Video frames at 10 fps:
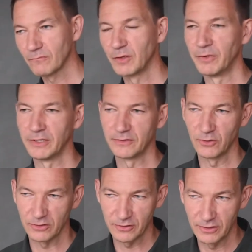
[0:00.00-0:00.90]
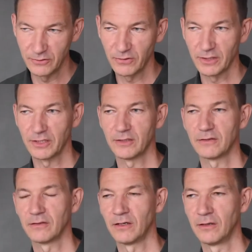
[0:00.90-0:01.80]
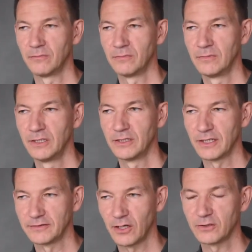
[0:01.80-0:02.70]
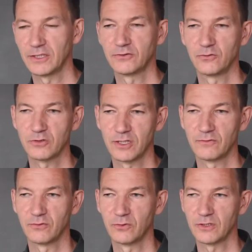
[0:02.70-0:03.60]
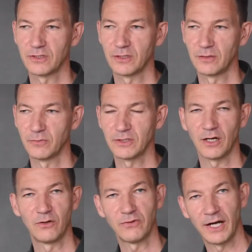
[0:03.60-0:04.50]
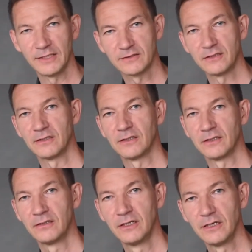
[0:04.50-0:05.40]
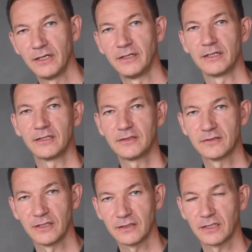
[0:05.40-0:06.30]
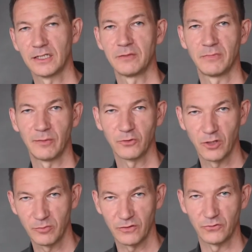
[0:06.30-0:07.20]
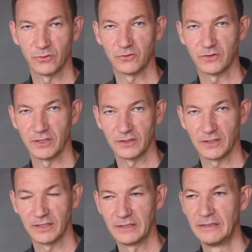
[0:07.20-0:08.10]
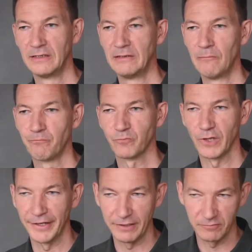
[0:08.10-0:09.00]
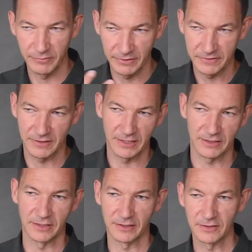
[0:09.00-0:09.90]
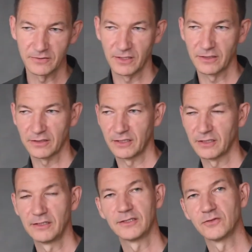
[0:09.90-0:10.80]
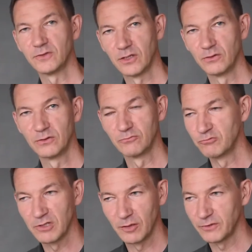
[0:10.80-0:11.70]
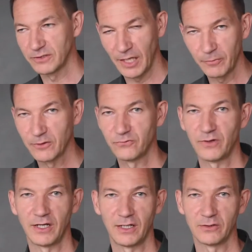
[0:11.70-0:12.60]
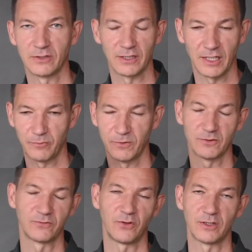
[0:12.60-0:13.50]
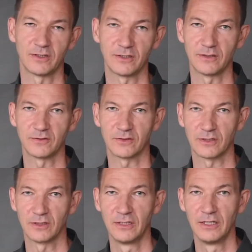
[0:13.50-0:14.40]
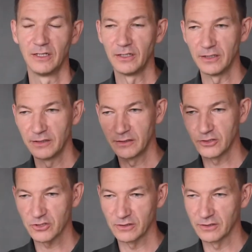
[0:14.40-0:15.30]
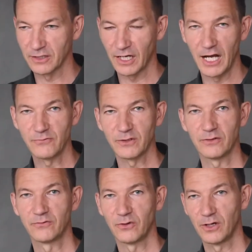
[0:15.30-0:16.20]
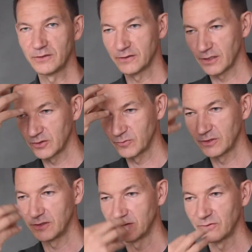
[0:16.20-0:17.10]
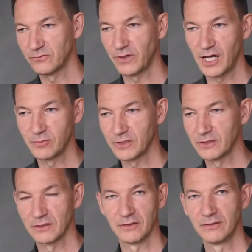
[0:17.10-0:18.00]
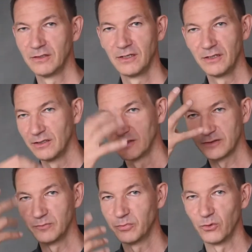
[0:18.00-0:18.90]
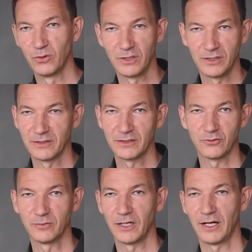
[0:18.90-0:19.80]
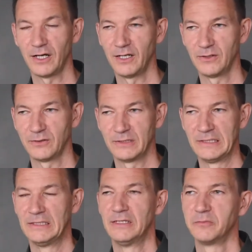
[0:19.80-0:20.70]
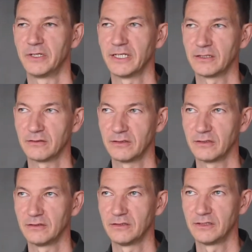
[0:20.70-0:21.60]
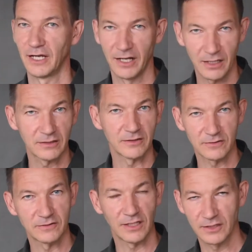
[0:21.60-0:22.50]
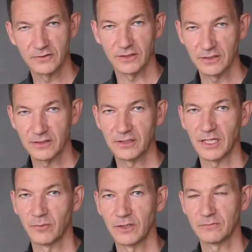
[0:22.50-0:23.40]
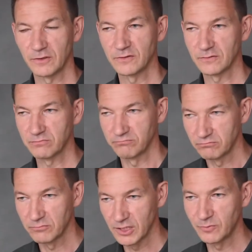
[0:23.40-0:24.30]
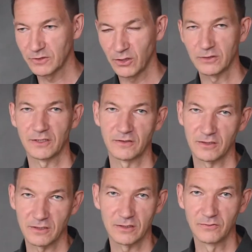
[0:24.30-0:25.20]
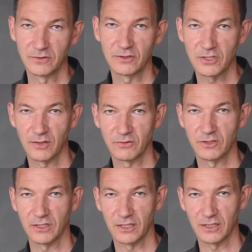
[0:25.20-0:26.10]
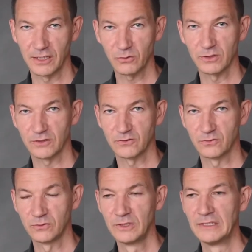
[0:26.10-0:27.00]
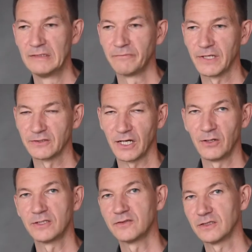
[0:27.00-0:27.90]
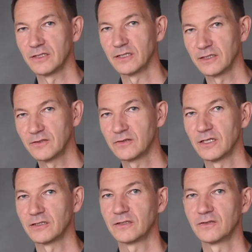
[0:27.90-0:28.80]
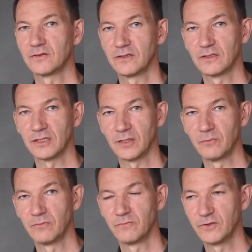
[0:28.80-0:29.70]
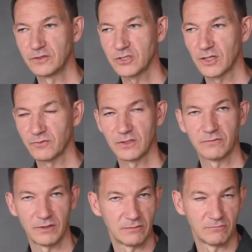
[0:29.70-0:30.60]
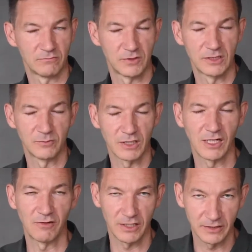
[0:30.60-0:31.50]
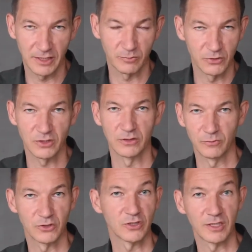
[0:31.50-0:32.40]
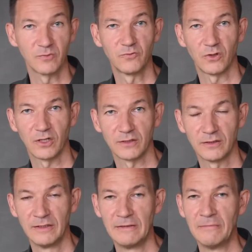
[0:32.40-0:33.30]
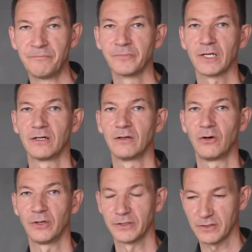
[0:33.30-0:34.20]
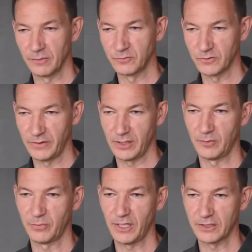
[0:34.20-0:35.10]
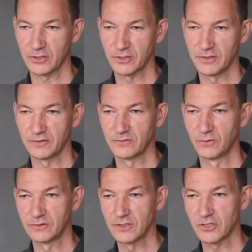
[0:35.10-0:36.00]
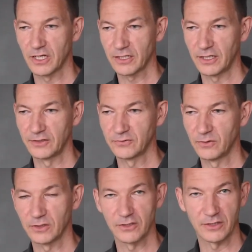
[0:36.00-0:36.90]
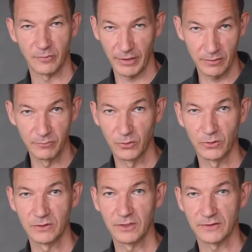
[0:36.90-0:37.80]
wenn man noch tiefer geht, ähm, das ist auch der Zustand, wo ich dann mich auf einzelne Energiezentren in meinem Körper fokussieren kann. Dann, ah, wenn man jetzt sagt Energiezentren, dann klingt es wieder un unglaublich abgefahren und dann hat man sofort diese indischen Grafiken vor sich, also mit diesen farbigen Symbolen ne, überall. Und man denkt, ja, das ist alles richtig, aber das gibt es auch tatsächlich eine wissenschaftliche Erklärung dazu. Also all diese Energiezentren sind eben wissenschaftlich, sind die mittlerweile entdeckt und beschrieben worden. Und ähm, so wäre praktisch dieses Wurzelchakra ist wirklich der Beckenboden,